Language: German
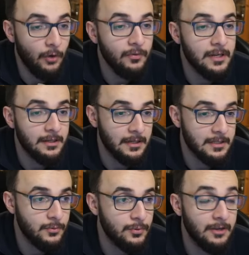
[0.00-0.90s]
auch wieder ein
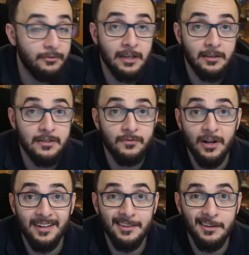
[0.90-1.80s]
ganz guter Effekt ist, vor
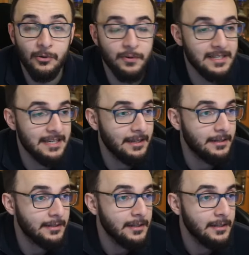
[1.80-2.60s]
allen Dingen Going Second